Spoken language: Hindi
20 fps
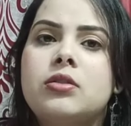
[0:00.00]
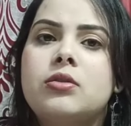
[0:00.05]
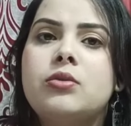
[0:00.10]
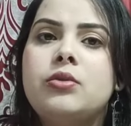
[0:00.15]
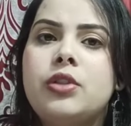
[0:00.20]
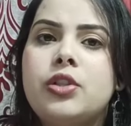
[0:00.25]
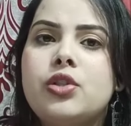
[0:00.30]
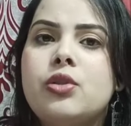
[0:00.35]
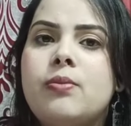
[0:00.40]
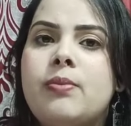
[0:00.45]

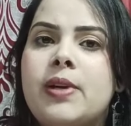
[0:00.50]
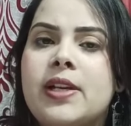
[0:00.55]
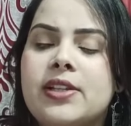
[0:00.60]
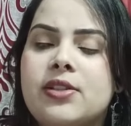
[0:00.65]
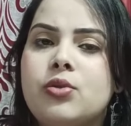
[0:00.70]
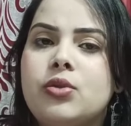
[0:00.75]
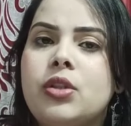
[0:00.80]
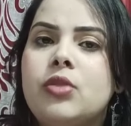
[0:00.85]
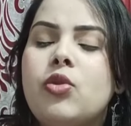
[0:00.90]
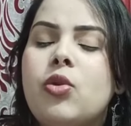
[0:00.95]
उनके जो
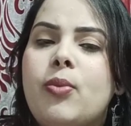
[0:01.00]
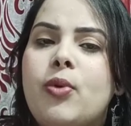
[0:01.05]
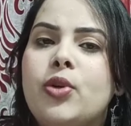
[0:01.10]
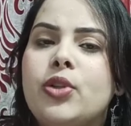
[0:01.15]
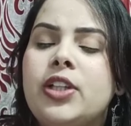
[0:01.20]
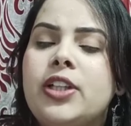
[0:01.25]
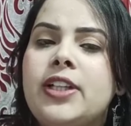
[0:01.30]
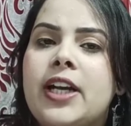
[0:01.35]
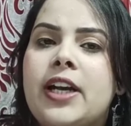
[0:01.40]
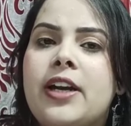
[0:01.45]
ब्रेस्ट होते हैं वो
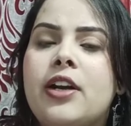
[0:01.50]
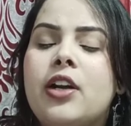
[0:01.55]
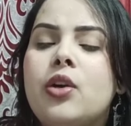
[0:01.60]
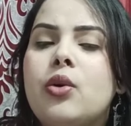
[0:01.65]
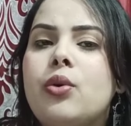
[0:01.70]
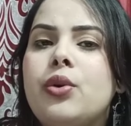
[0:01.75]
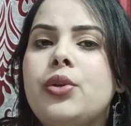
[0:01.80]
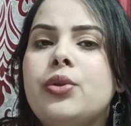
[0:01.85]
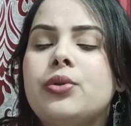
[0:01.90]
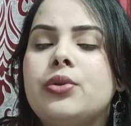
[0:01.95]
बहुत ही टेंडर
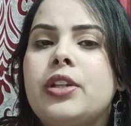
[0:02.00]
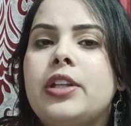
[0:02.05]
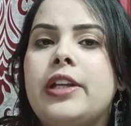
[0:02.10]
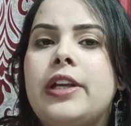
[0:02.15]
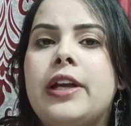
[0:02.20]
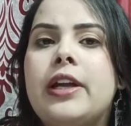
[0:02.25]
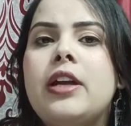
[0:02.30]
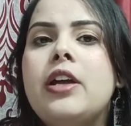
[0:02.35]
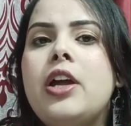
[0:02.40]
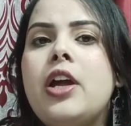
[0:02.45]
हुई होती
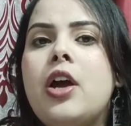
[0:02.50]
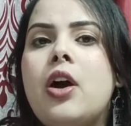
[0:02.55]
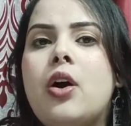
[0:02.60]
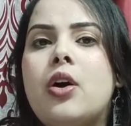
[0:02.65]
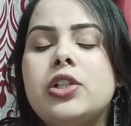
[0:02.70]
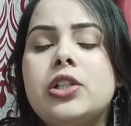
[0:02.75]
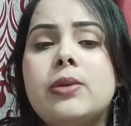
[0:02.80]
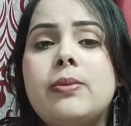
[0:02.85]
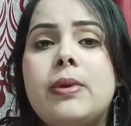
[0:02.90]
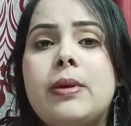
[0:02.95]
है
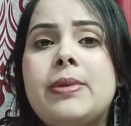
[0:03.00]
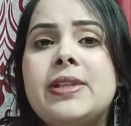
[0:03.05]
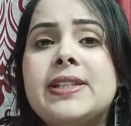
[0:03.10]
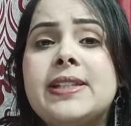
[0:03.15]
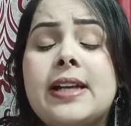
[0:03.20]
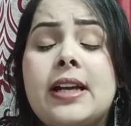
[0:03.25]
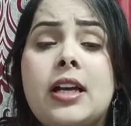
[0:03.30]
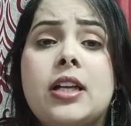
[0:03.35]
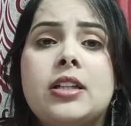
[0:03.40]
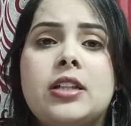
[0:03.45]
और जब बेबी
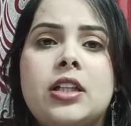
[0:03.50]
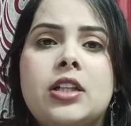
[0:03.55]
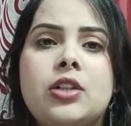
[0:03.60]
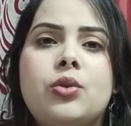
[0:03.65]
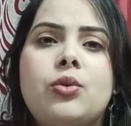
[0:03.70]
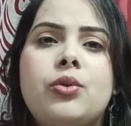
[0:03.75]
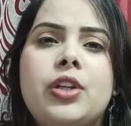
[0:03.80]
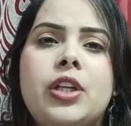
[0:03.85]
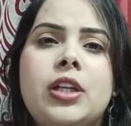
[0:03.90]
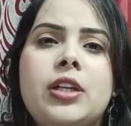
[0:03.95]
सक करता है
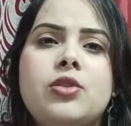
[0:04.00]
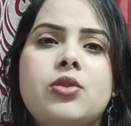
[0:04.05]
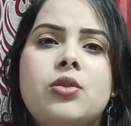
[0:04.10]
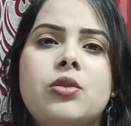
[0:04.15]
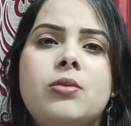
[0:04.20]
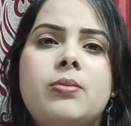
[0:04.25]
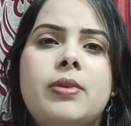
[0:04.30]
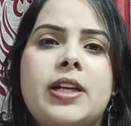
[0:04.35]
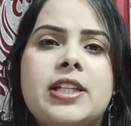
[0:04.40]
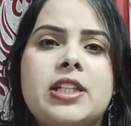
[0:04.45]
तो उनकी
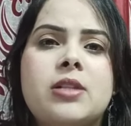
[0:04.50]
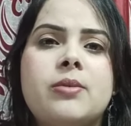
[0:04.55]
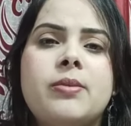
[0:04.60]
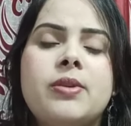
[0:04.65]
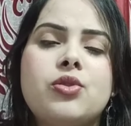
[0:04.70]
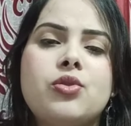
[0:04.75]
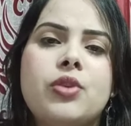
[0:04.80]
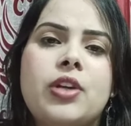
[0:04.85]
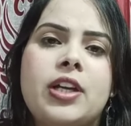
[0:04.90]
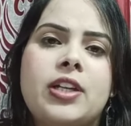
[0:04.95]
जो ब्रेस्ट
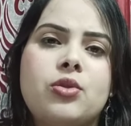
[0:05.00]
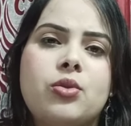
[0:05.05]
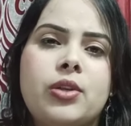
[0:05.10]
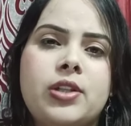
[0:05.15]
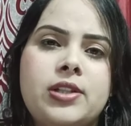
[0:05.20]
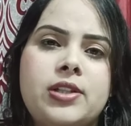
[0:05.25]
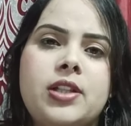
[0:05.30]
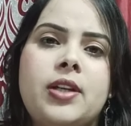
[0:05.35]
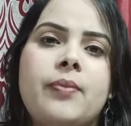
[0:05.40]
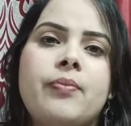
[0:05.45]
में जो है
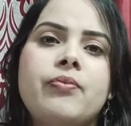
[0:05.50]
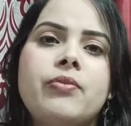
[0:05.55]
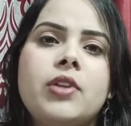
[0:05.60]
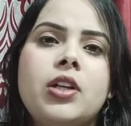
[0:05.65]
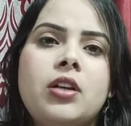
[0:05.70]
थोड़े से